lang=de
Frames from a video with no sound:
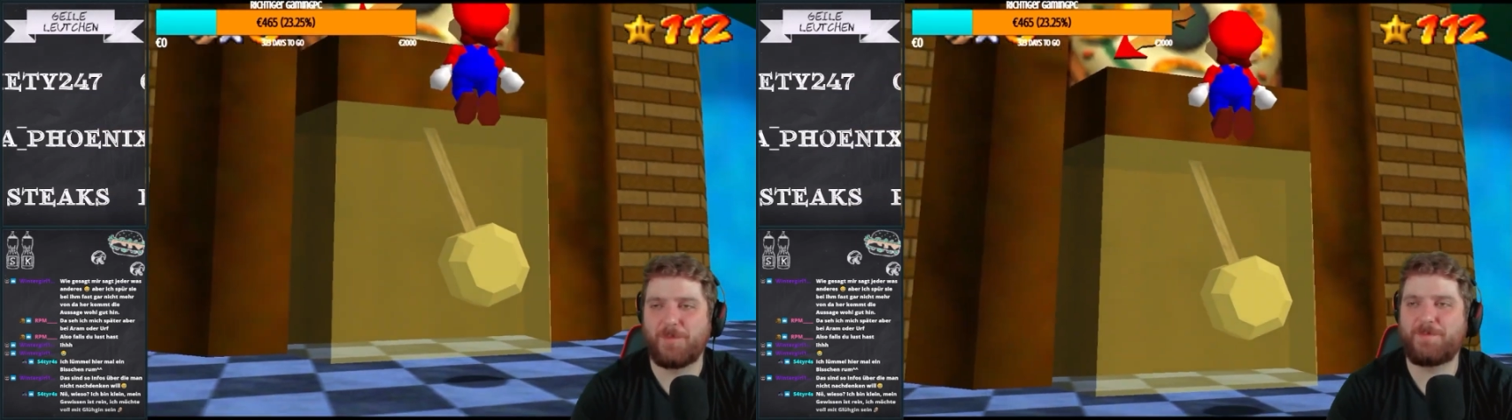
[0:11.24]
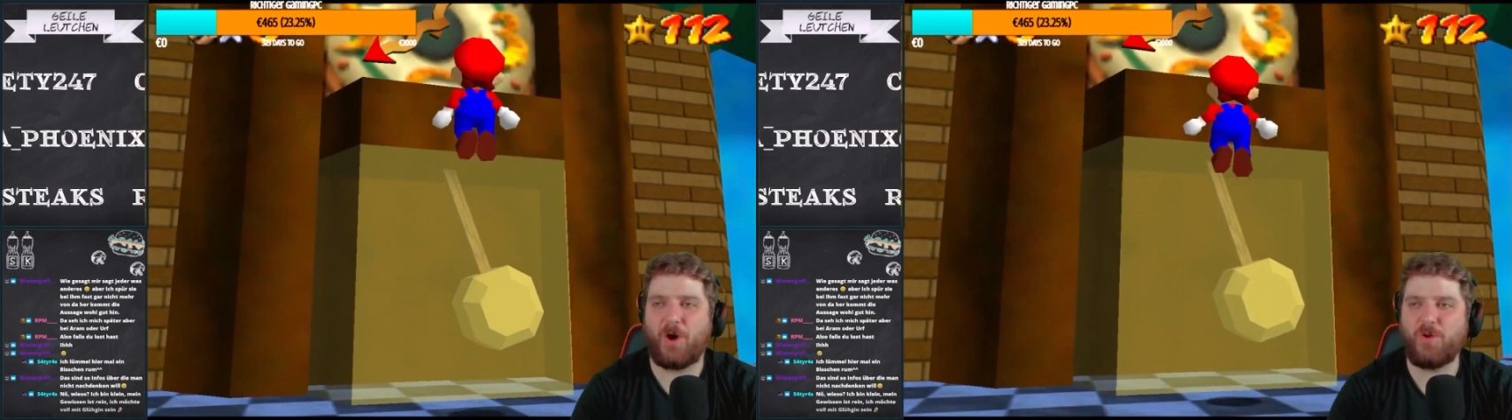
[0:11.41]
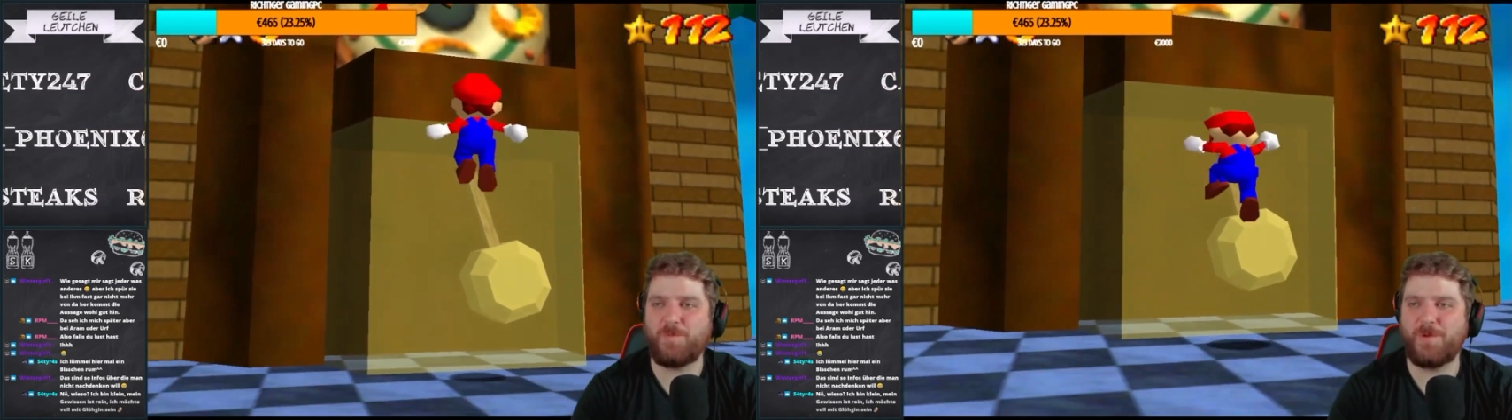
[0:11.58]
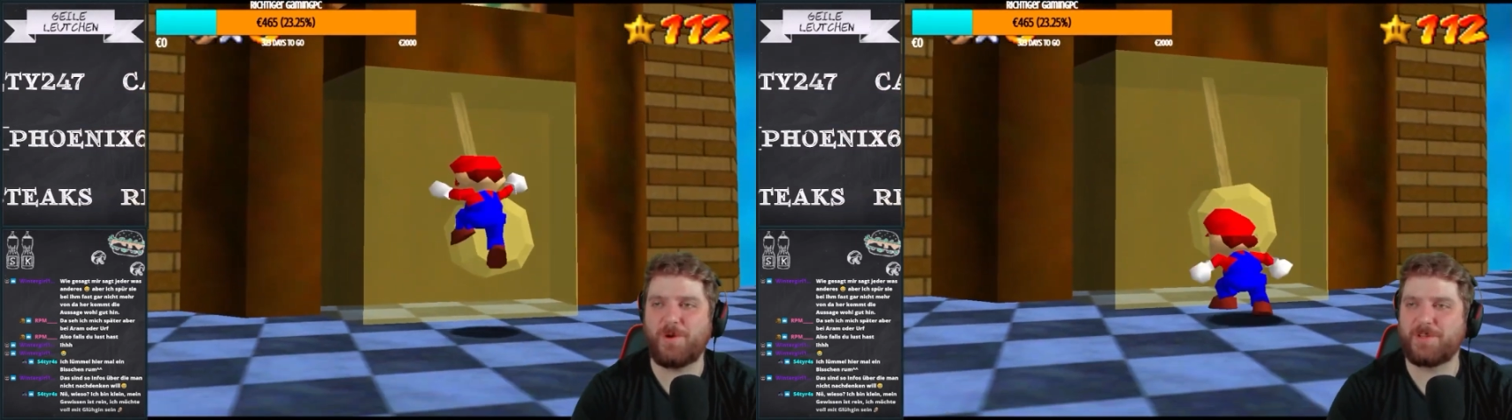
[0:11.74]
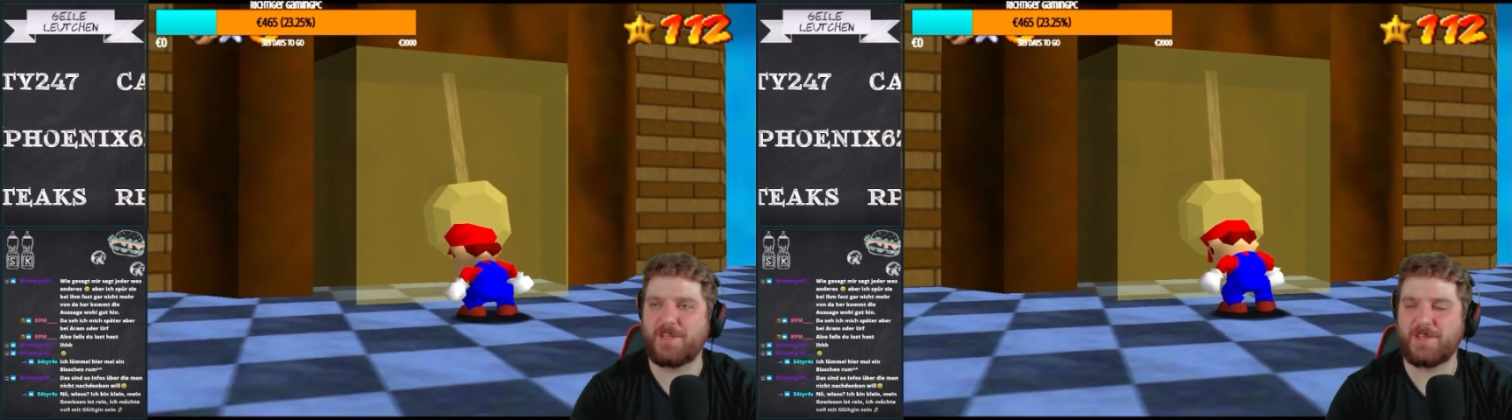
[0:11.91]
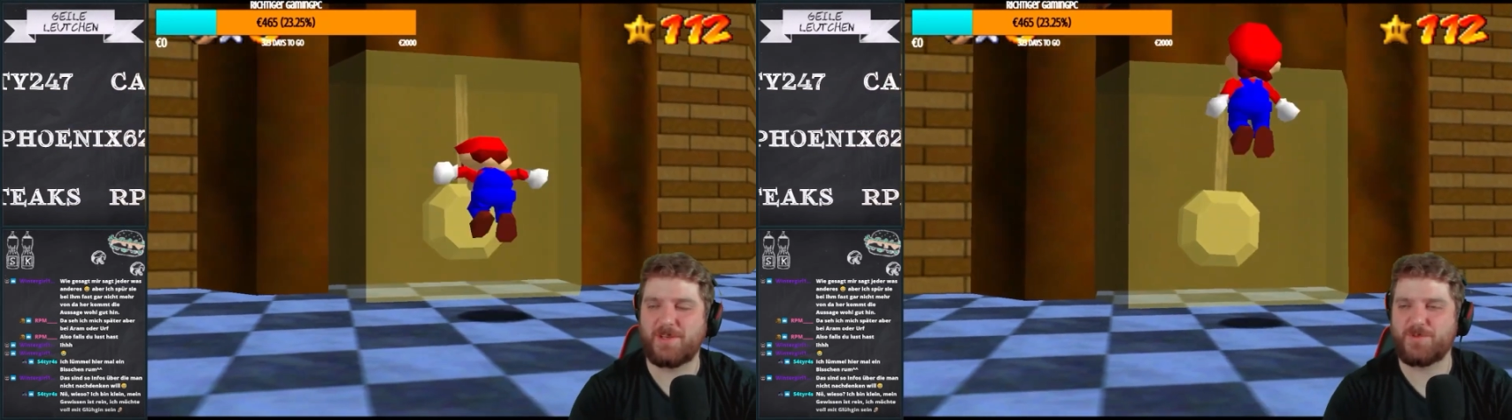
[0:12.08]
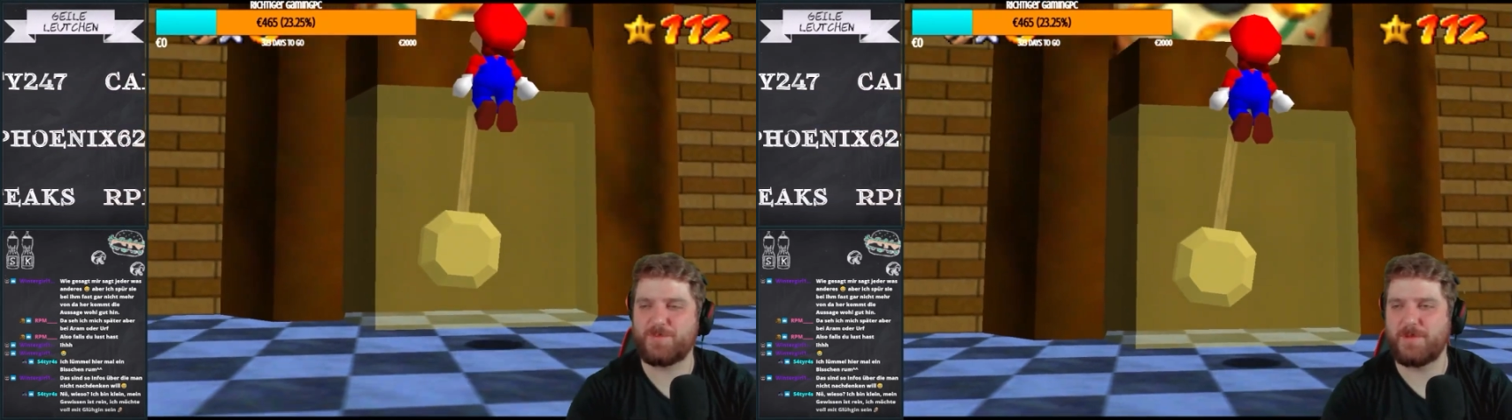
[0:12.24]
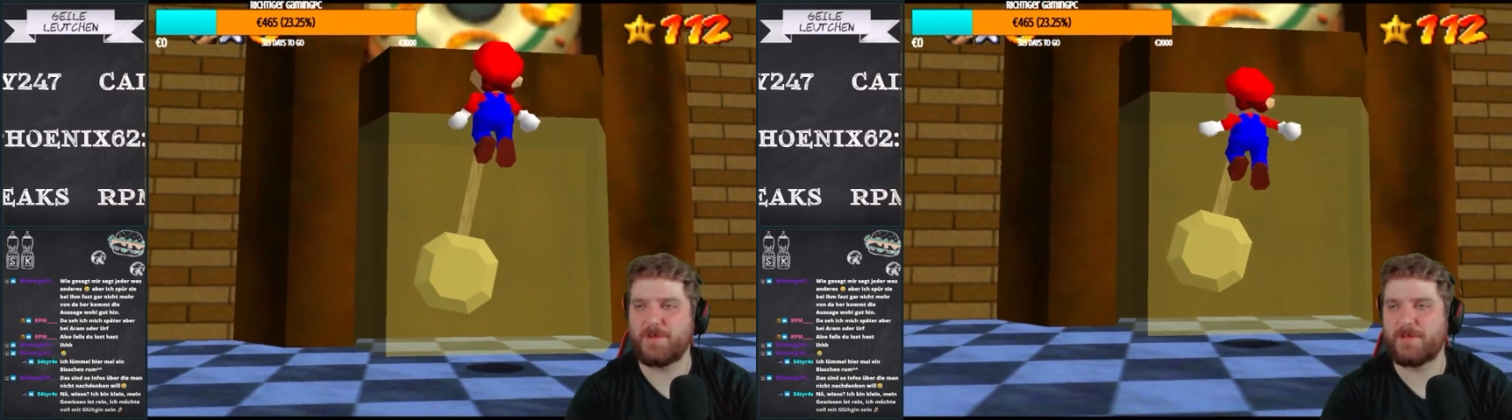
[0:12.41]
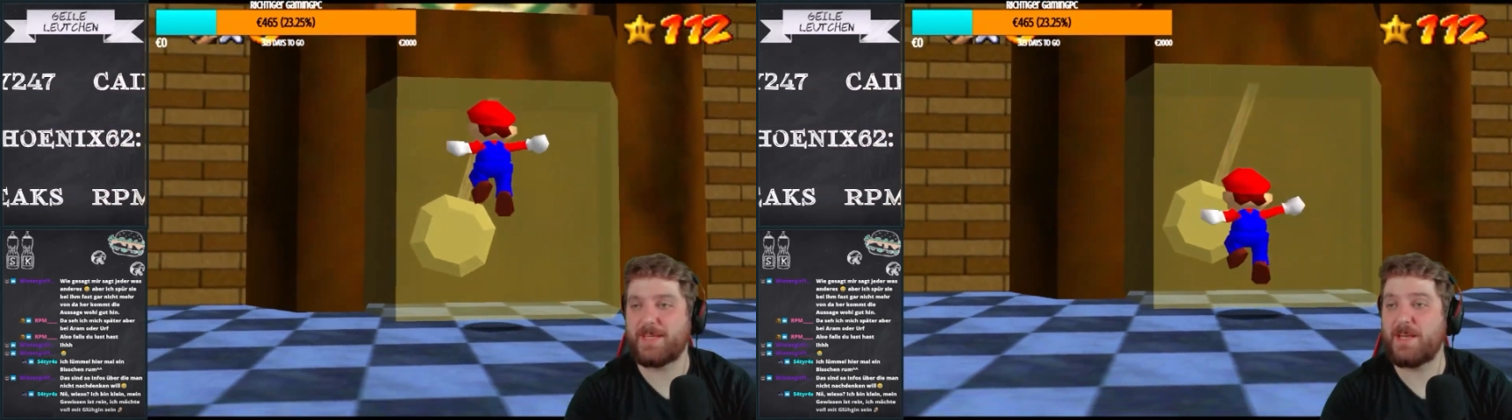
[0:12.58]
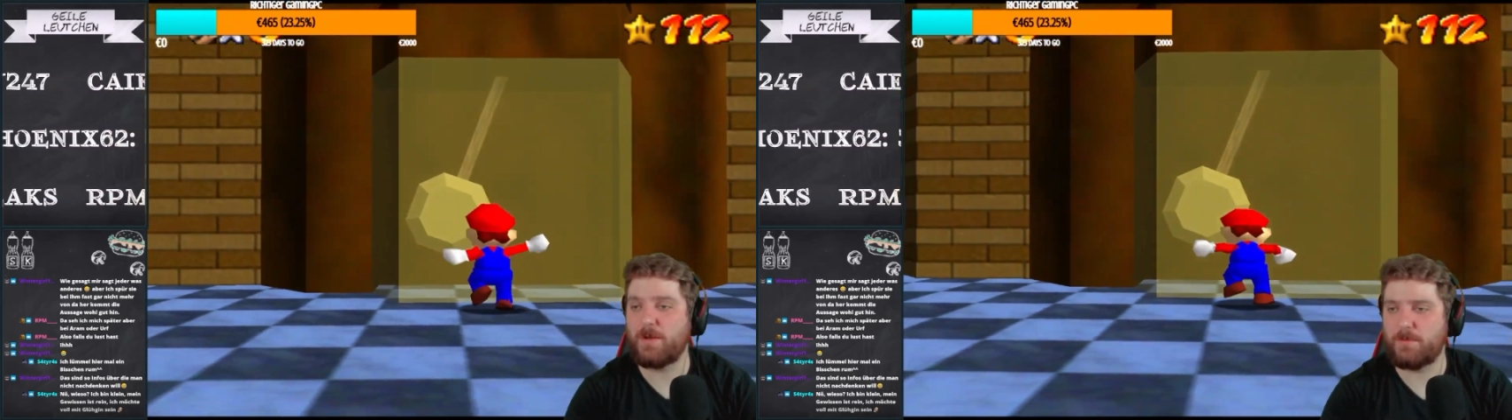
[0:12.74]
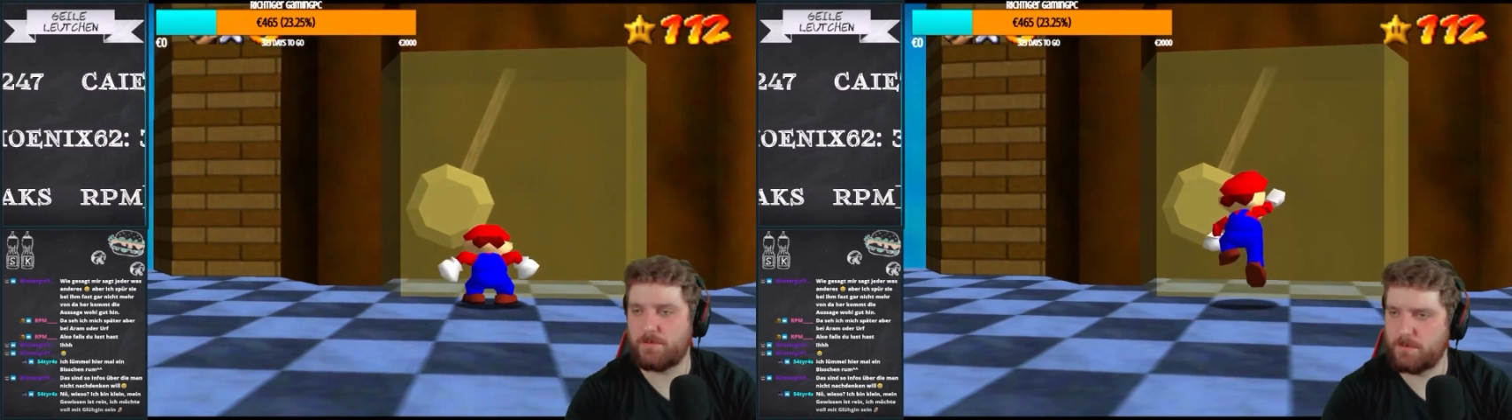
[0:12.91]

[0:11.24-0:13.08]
und braucht man auch nicht in dem Spiel. Geht,